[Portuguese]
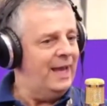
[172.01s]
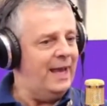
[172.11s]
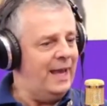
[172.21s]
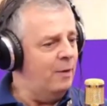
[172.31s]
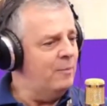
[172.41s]

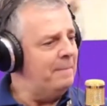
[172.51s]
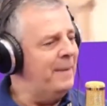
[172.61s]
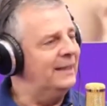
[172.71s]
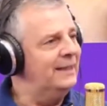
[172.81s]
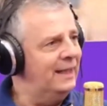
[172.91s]
é uma
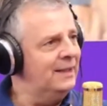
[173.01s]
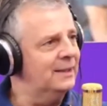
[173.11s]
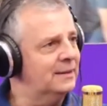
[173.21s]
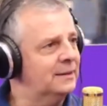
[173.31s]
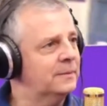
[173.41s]

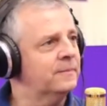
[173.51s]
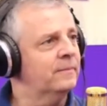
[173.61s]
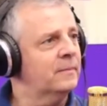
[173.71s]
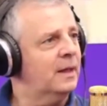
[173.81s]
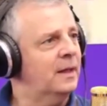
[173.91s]
maneira
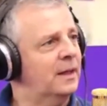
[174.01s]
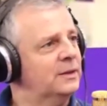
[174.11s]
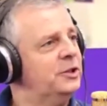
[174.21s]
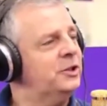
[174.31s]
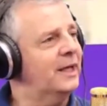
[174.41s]
ah,
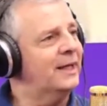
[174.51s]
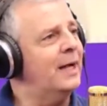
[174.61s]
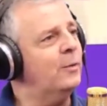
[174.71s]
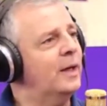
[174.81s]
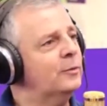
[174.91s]
de chegar
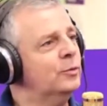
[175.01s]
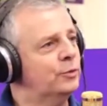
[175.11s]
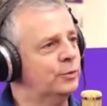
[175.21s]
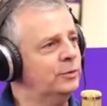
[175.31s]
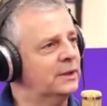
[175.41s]
com a
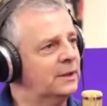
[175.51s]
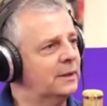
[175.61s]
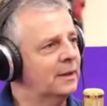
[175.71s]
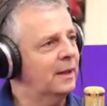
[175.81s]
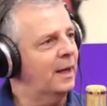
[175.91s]
cultura
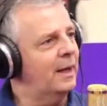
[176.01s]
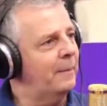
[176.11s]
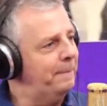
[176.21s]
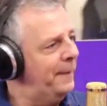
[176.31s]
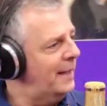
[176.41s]
ah,
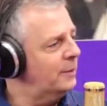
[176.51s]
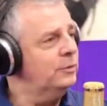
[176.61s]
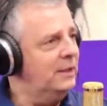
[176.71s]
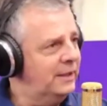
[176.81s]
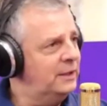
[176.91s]
para o
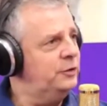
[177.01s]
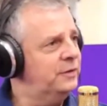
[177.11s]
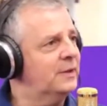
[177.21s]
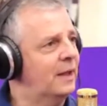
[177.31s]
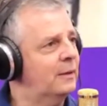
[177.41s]
cliente
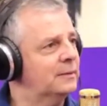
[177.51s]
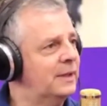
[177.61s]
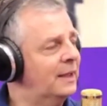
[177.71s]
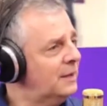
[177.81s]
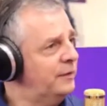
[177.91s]
final e
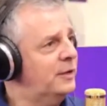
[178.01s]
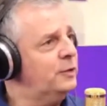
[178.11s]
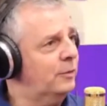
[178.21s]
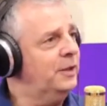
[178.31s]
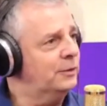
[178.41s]
através do
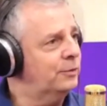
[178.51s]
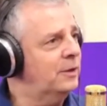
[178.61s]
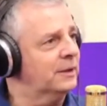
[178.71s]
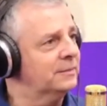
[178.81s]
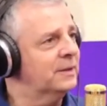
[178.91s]

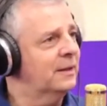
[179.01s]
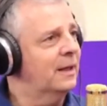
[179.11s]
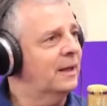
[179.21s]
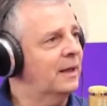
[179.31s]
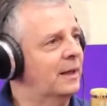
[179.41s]
corretor.
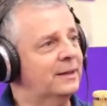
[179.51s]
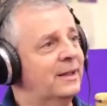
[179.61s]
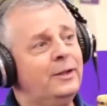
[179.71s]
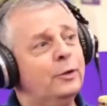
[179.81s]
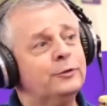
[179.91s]
Sim, ah,
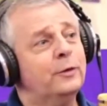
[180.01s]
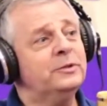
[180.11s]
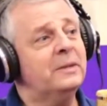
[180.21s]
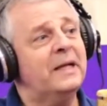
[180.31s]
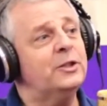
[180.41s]
quem nós vamos
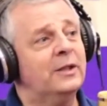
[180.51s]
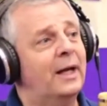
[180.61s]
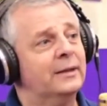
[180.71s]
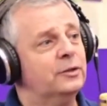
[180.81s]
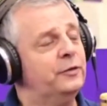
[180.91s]

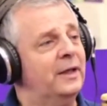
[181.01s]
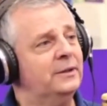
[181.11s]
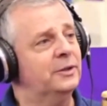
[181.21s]
imaginar diferente